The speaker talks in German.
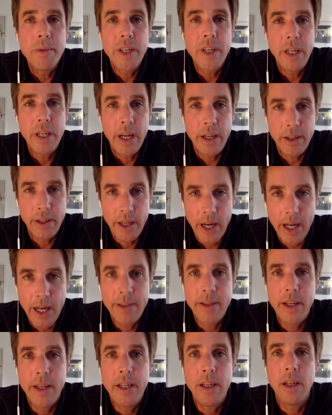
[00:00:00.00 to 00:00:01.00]
Sie denn
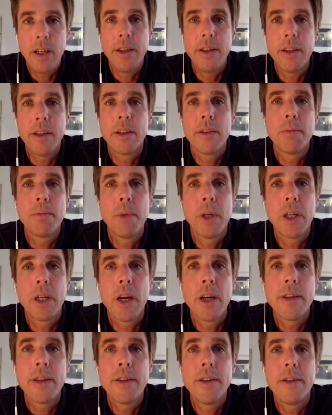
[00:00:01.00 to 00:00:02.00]
tatsächlich, dass man
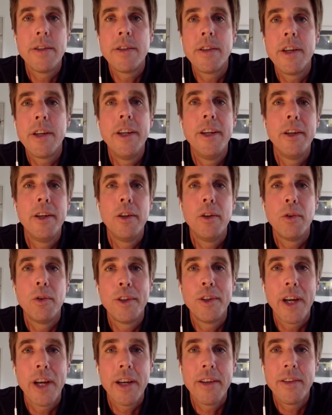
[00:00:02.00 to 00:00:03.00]
Rassistinnen
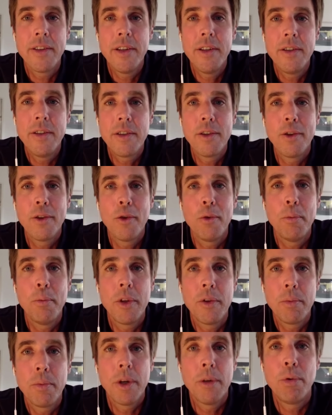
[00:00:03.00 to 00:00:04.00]
und Rassisten, um
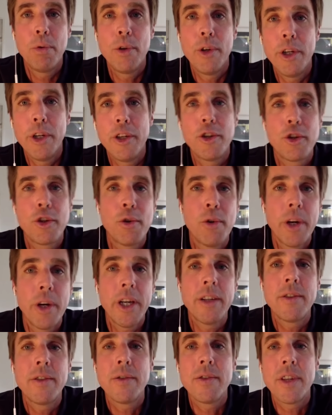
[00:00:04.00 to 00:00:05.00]
es mal politisch
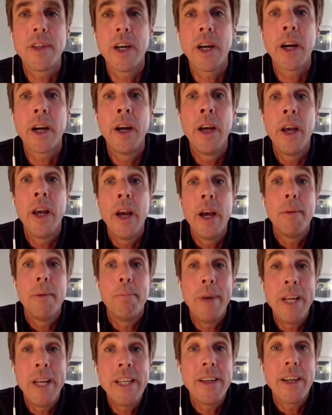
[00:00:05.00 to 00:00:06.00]
korrekt zu sagen,
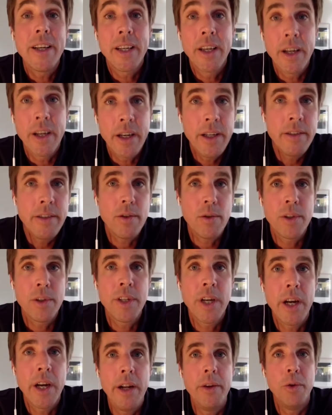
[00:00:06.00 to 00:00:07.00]
mit
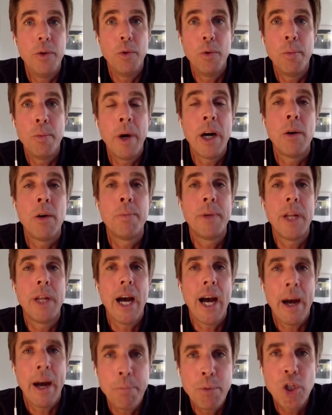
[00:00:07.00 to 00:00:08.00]
Gerichtsurteilen überhaupt
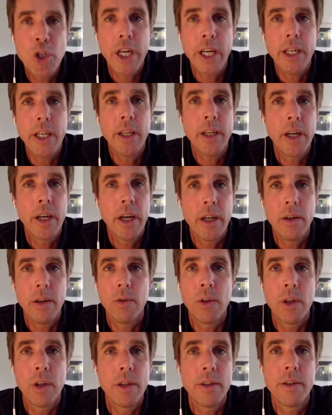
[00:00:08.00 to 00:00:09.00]
abschrecken kann?
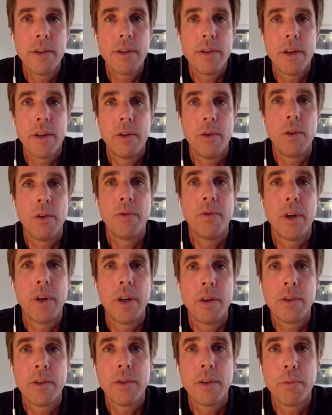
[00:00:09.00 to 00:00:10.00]
Oder ist es dann irgendwann
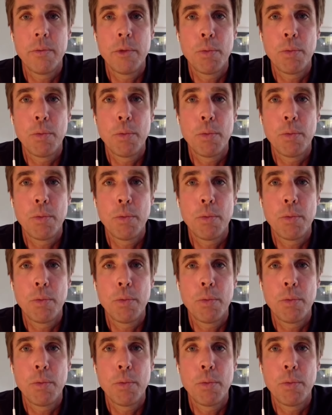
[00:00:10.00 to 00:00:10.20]
auch zu einem